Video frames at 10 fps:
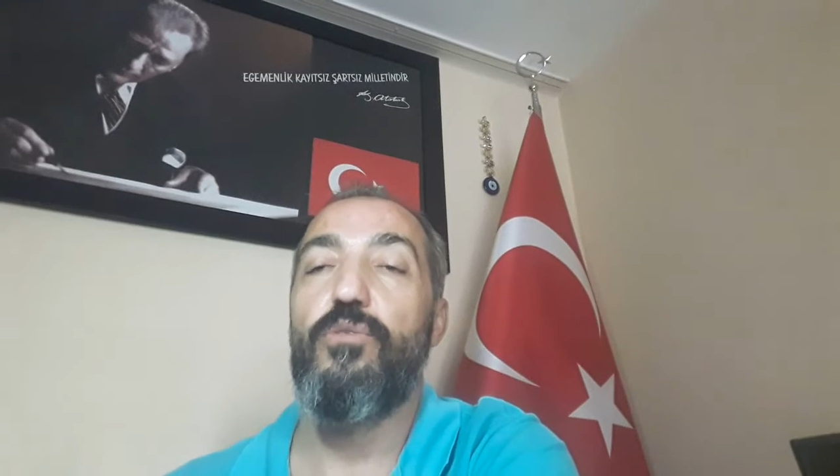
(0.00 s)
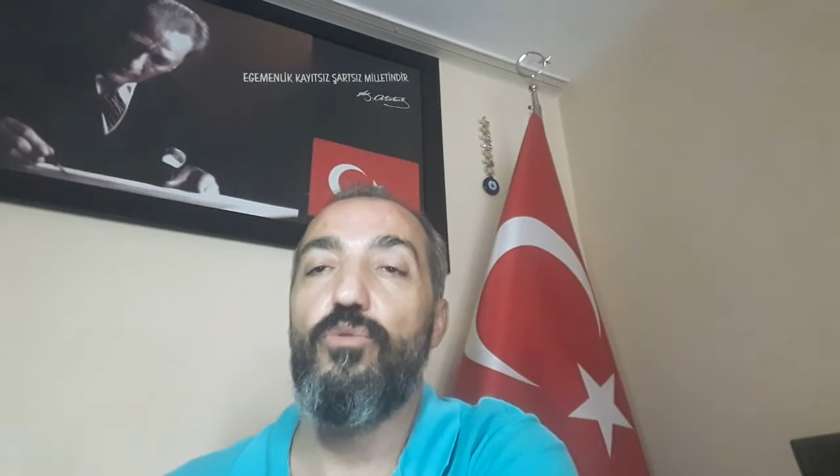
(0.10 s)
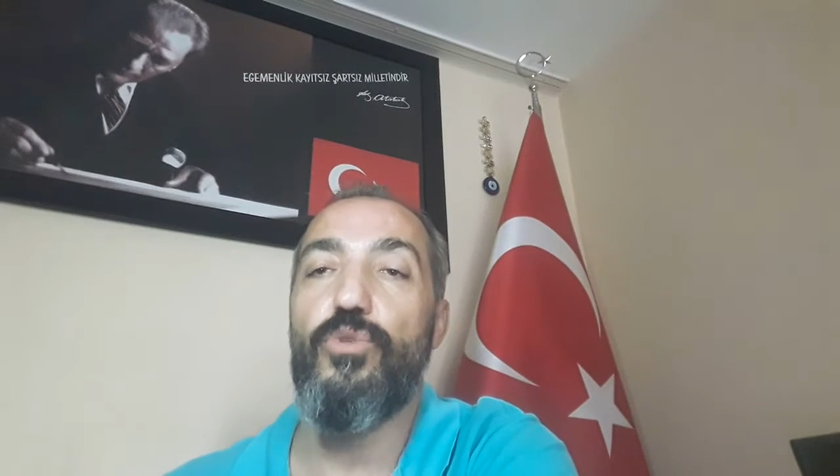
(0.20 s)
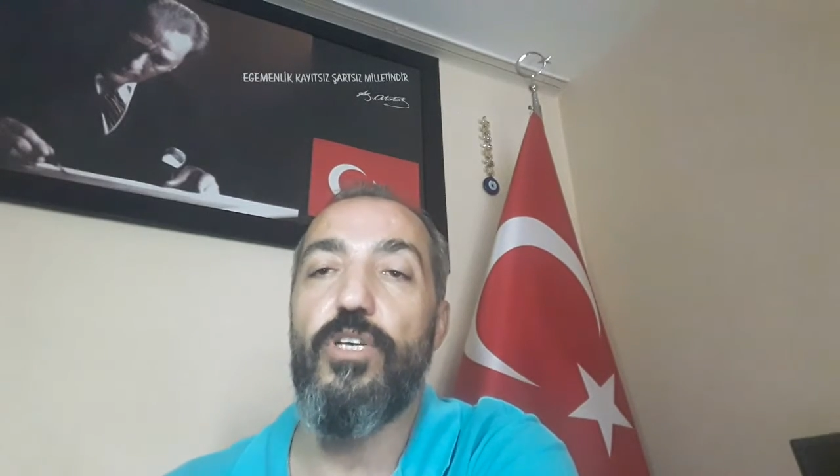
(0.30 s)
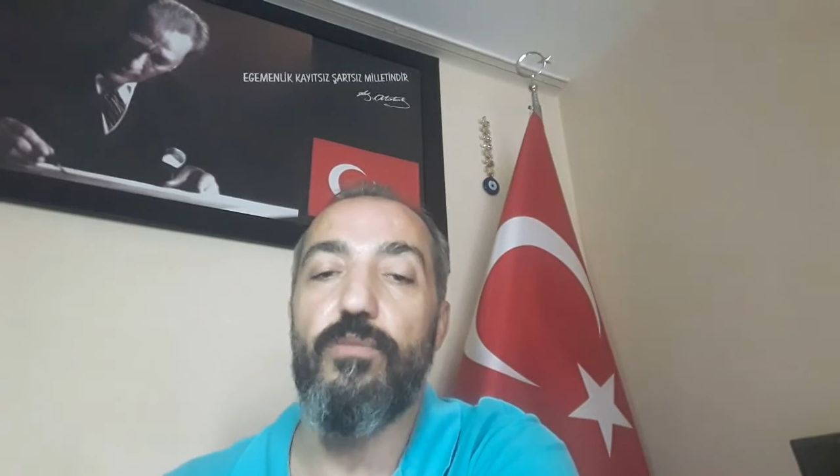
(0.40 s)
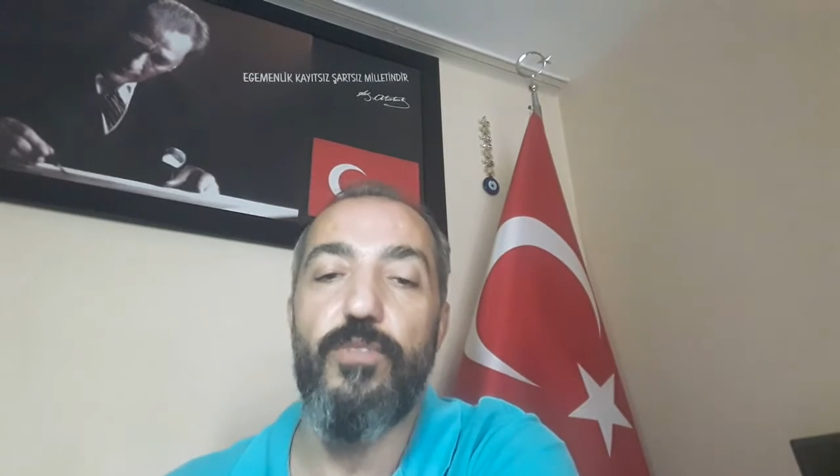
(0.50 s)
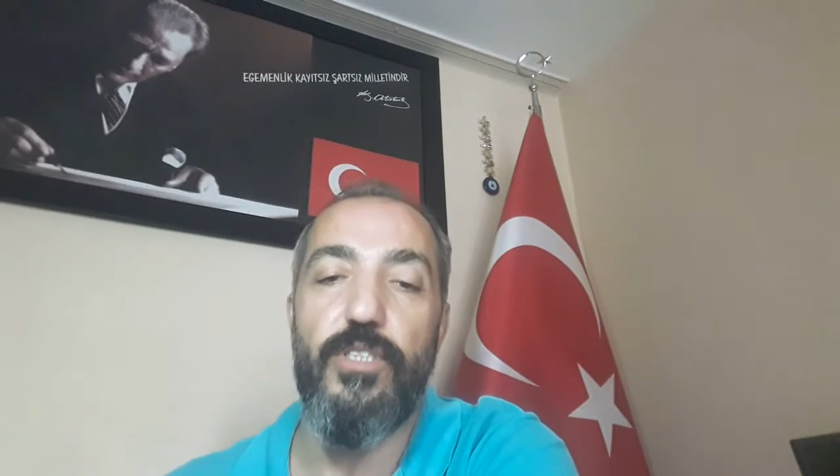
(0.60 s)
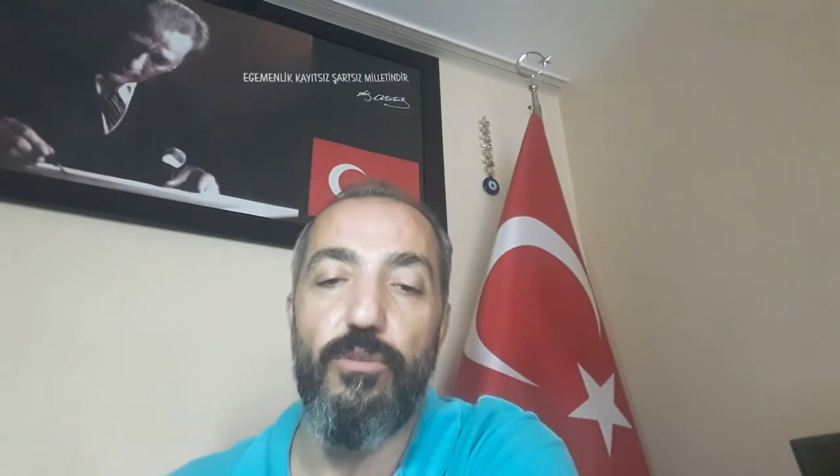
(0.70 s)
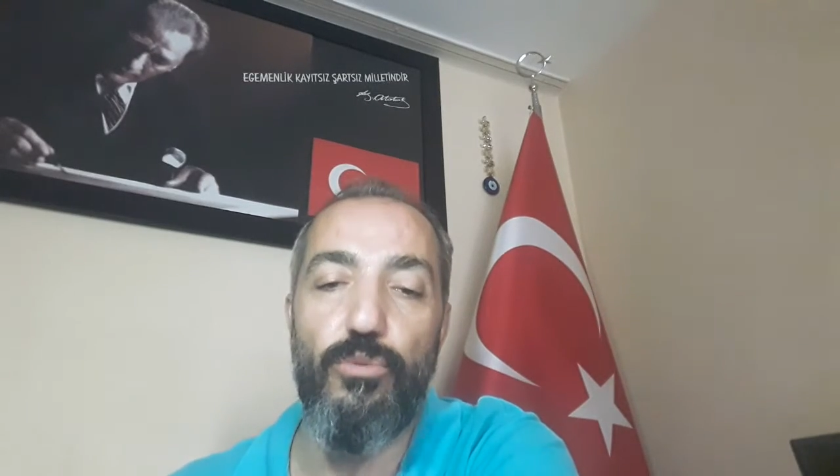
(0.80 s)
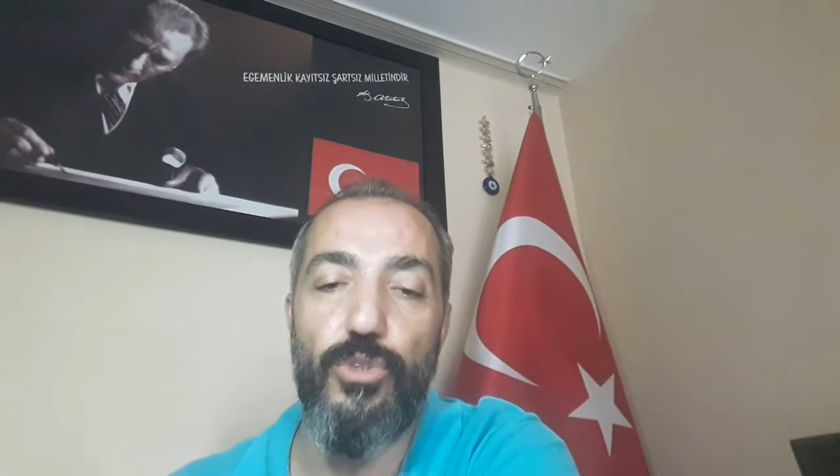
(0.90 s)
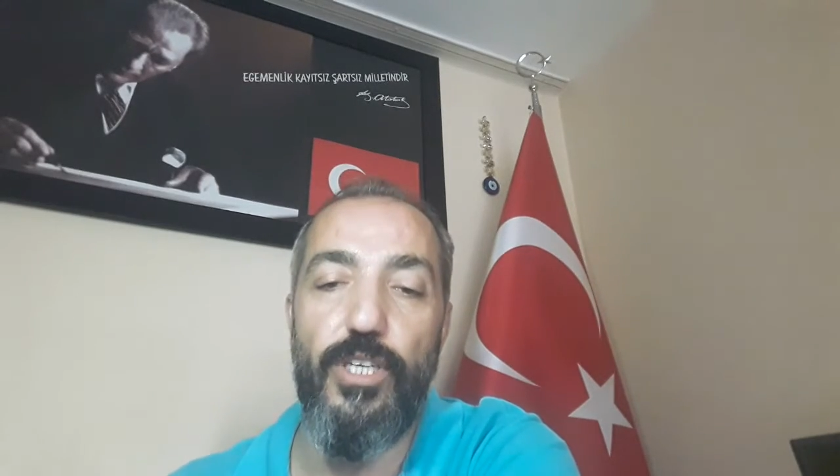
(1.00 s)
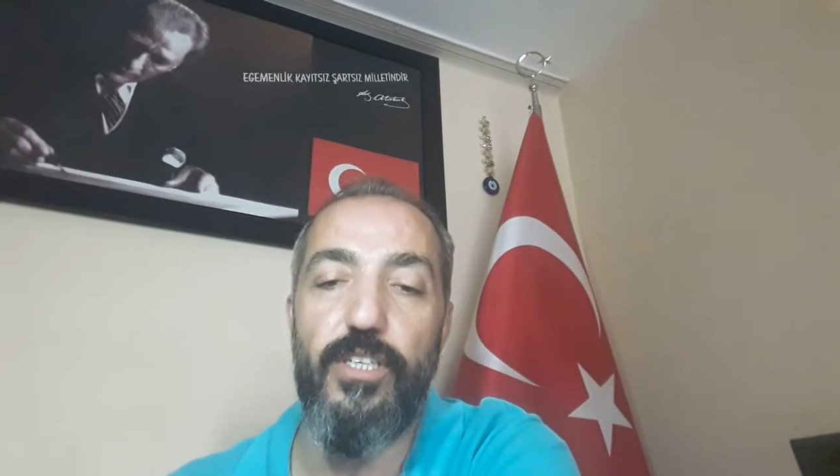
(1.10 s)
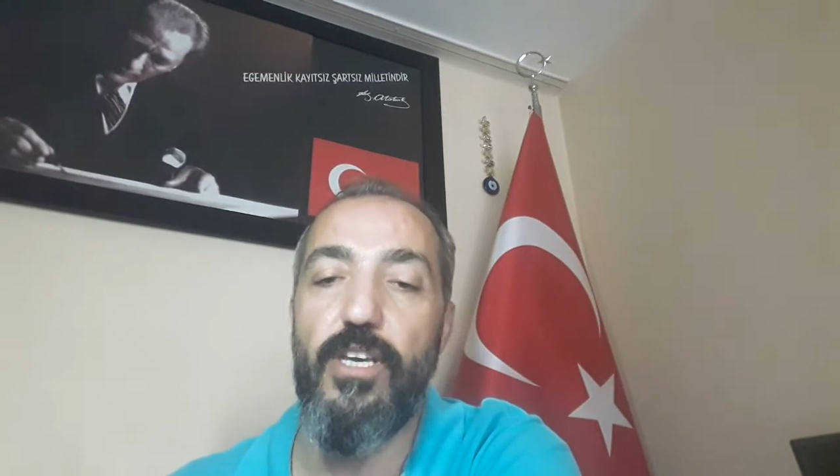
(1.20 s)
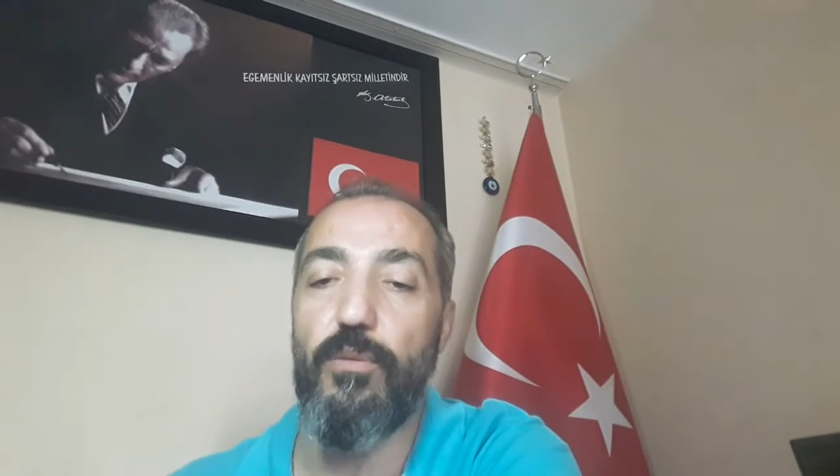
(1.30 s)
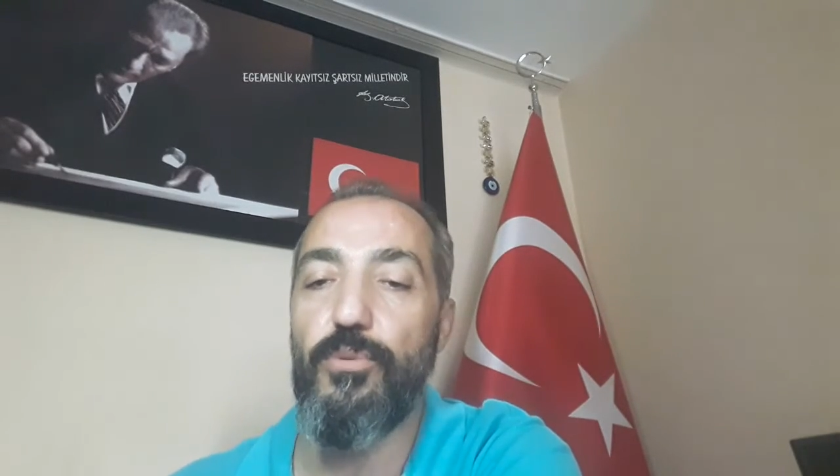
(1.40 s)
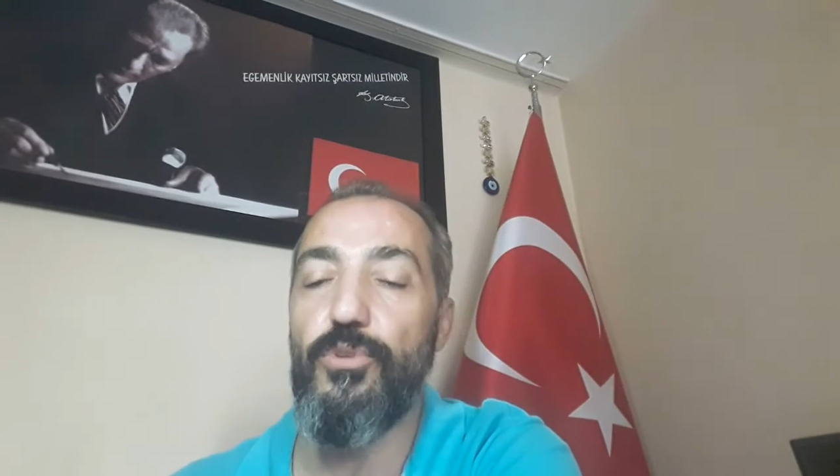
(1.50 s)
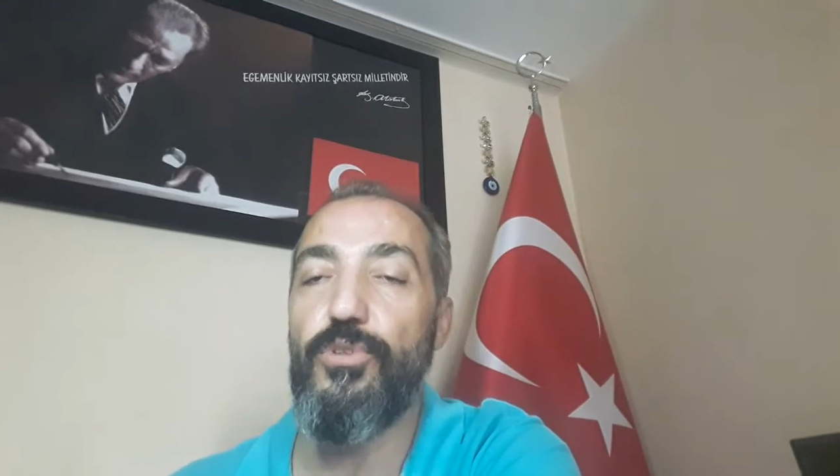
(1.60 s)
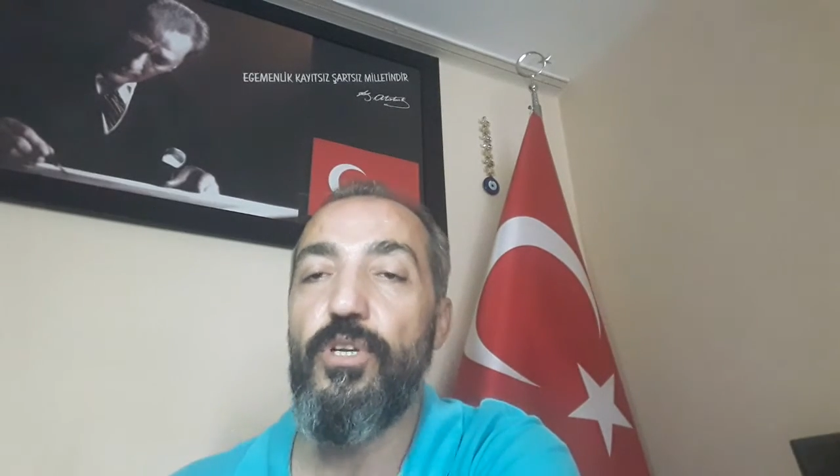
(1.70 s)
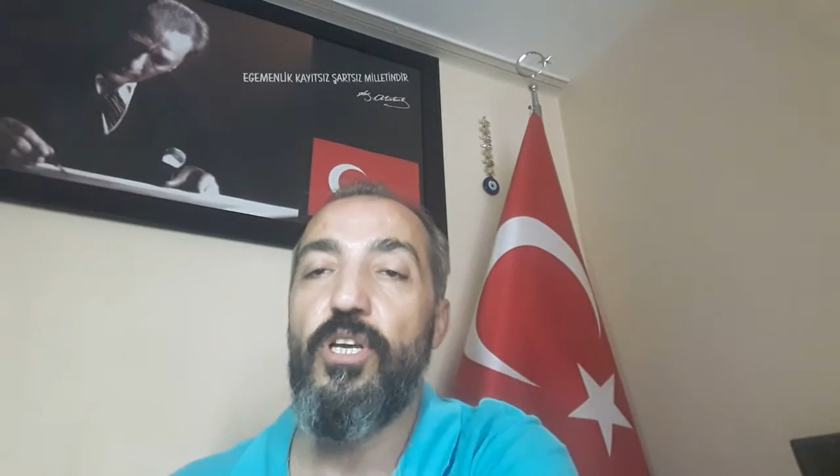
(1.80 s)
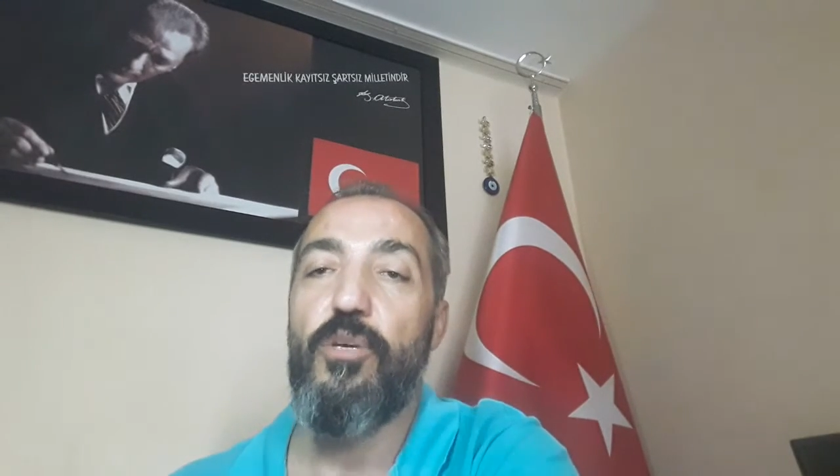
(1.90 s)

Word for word: üzerimize düşeni yapıyor.